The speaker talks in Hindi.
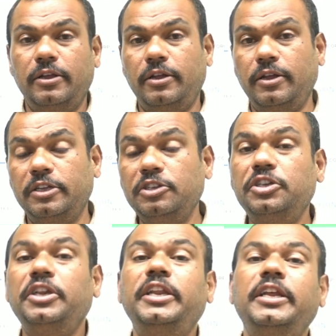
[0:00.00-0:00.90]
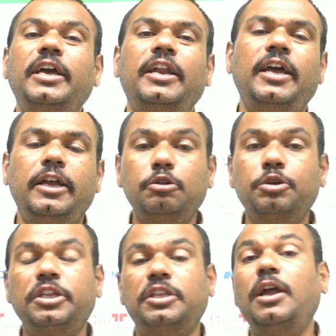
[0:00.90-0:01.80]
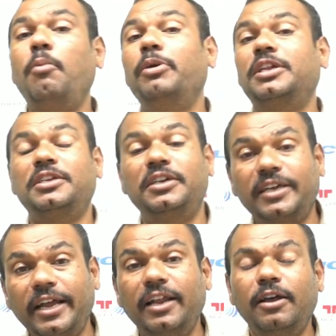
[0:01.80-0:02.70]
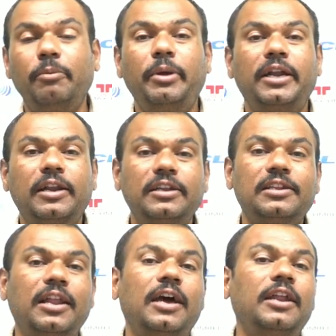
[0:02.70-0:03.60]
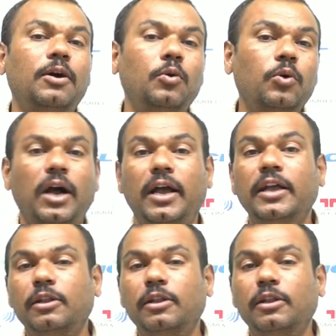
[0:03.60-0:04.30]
इंजीनियरिंग uh, करना है तो कितना परसेंटाइल हमें एटलीस्ट लाना होगा